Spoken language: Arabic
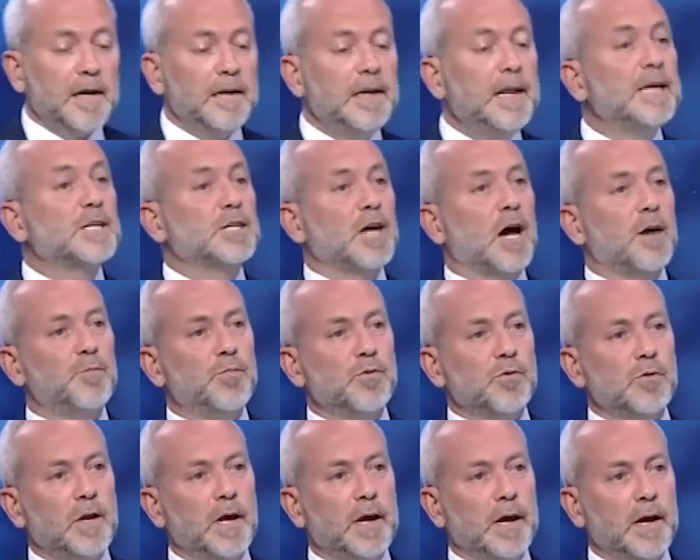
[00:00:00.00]
ليش عم
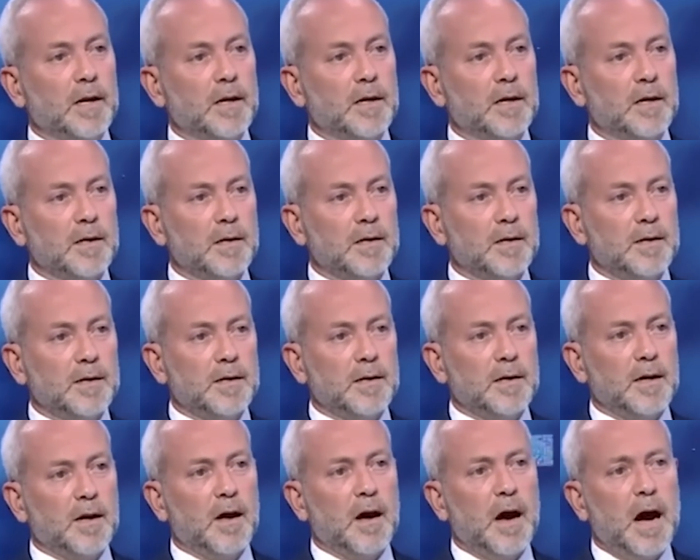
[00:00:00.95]
بقول هيك؟
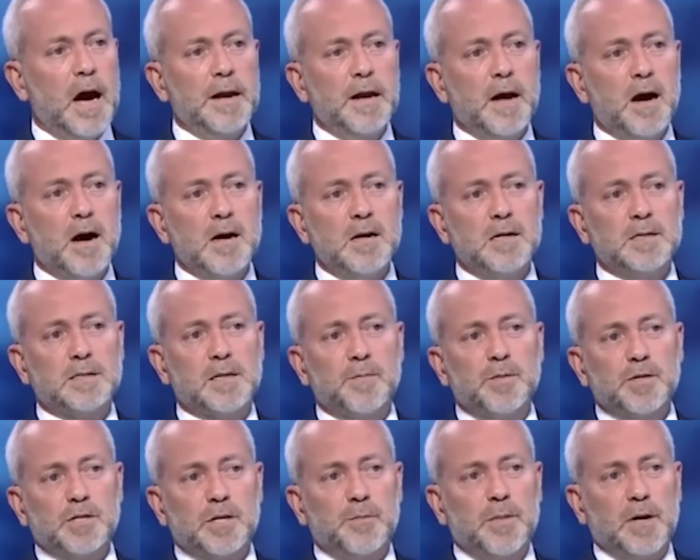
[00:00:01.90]
انا اذا
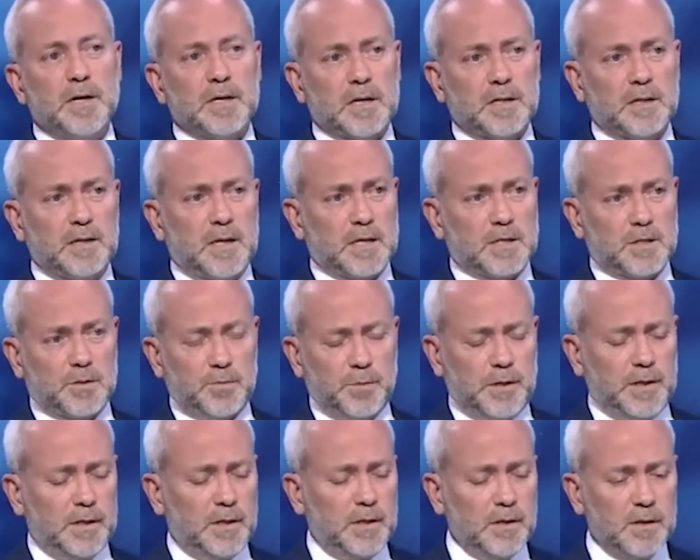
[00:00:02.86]
بجي بقرا
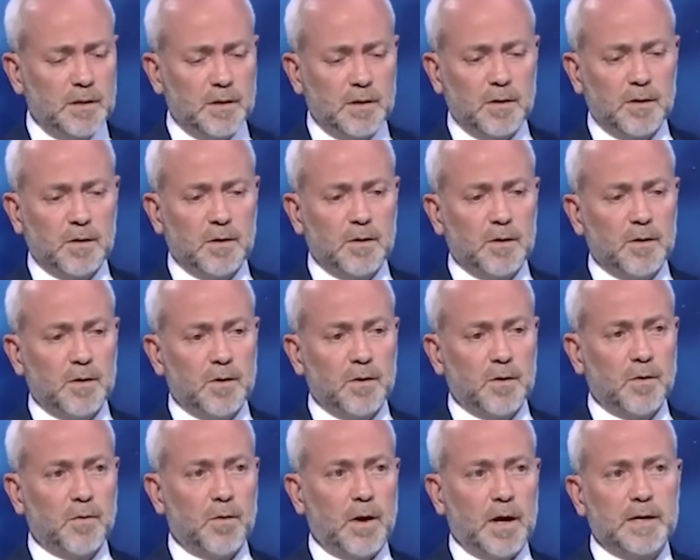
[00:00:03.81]
التسويه
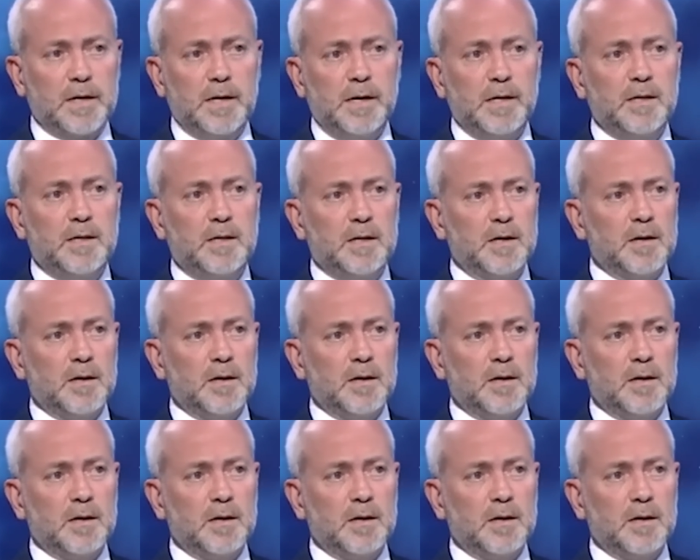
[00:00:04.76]
واكيد